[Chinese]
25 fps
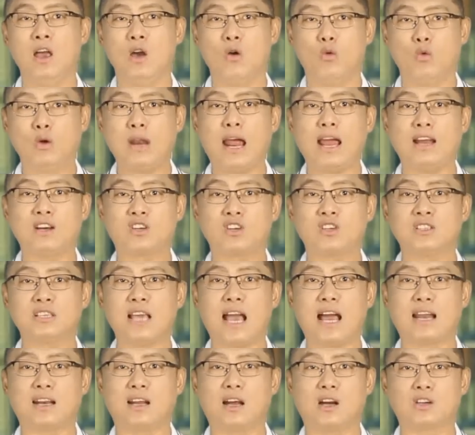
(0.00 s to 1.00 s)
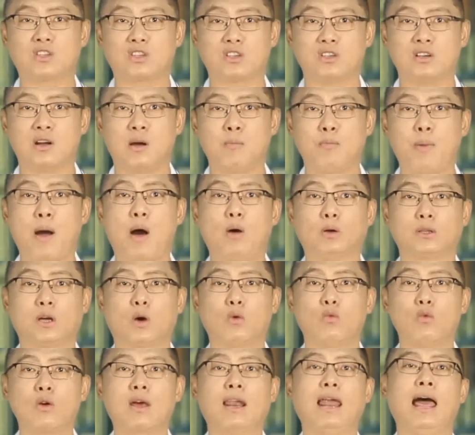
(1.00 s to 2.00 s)
无奈之下呢只能跑到
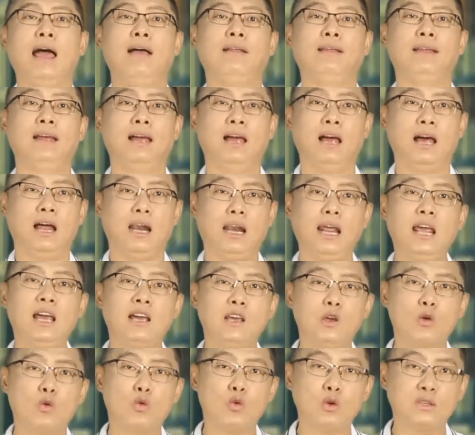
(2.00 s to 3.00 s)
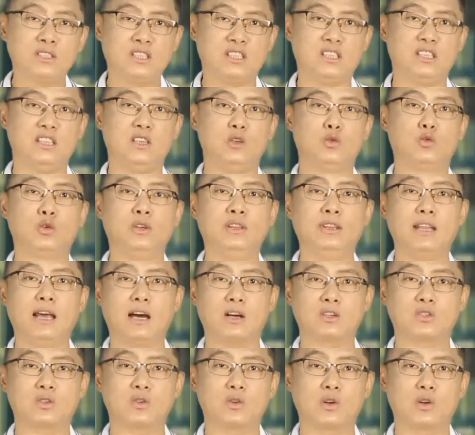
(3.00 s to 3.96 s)
乌克兰。另一股起义军呢